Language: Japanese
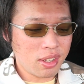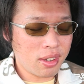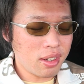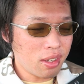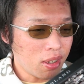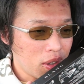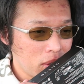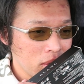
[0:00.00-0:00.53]
だ
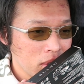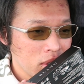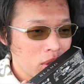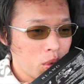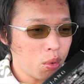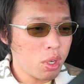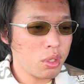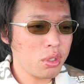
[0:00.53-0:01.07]
から、
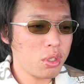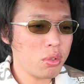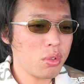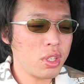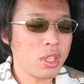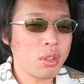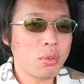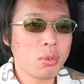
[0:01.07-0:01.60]
他の
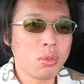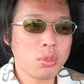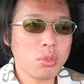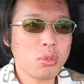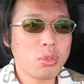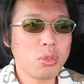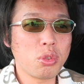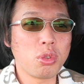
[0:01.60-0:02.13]
人に、こう、
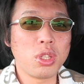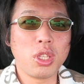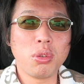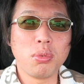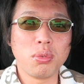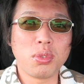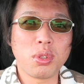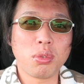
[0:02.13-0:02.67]
ちょっと、ちょっと
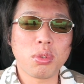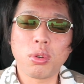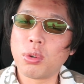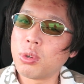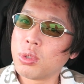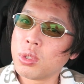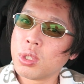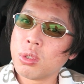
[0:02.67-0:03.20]
匂うって言った
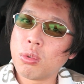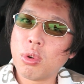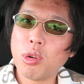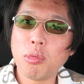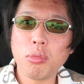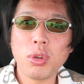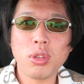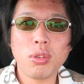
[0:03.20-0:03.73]

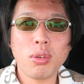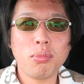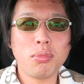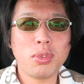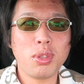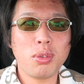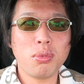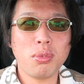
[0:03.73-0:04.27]
ら、あんまり
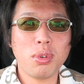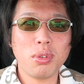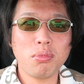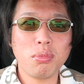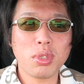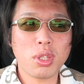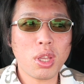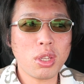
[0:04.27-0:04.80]
何も匂う、
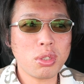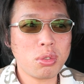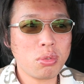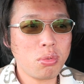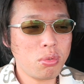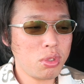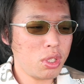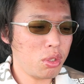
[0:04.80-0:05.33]
まあ、多
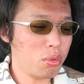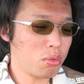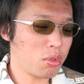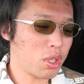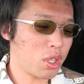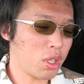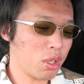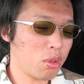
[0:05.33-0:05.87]
少匂う
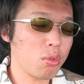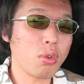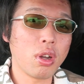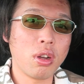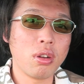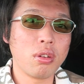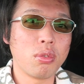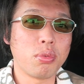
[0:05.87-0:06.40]
かなとか、
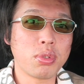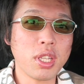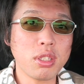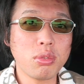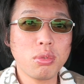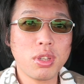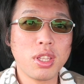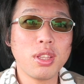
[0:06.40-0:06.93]
二つ
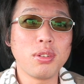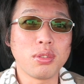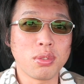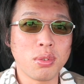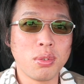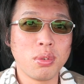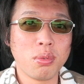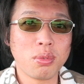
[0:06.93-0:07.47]
置けてるんです
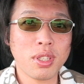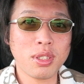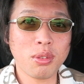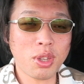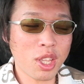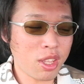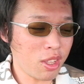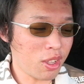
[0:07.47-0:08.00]
よ。二つ置